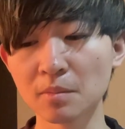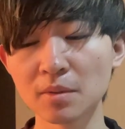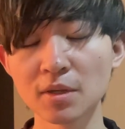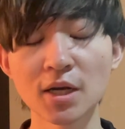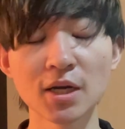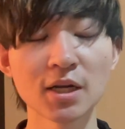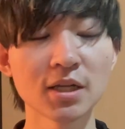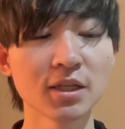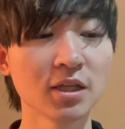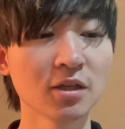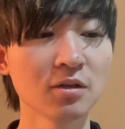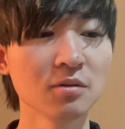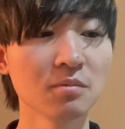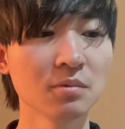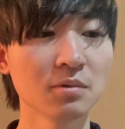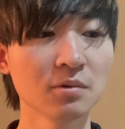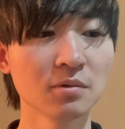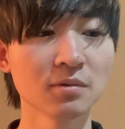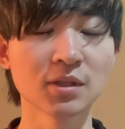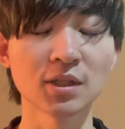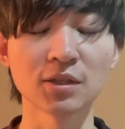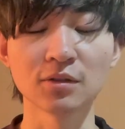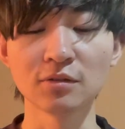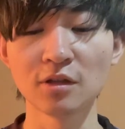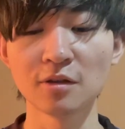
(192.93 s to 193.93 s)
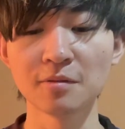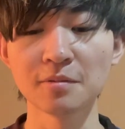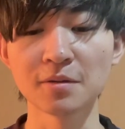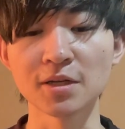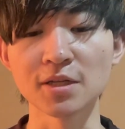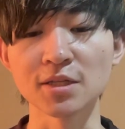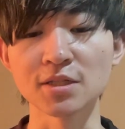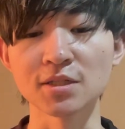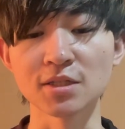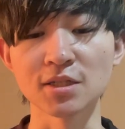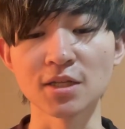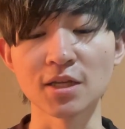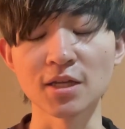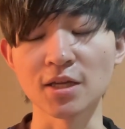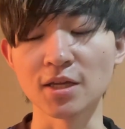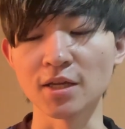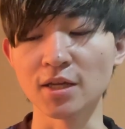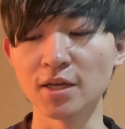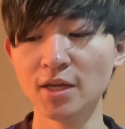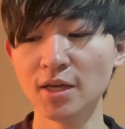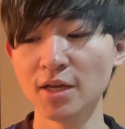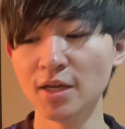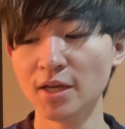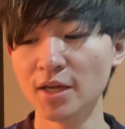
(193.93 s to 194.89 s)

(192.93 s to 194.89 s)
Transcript: められているもの、例えばですね、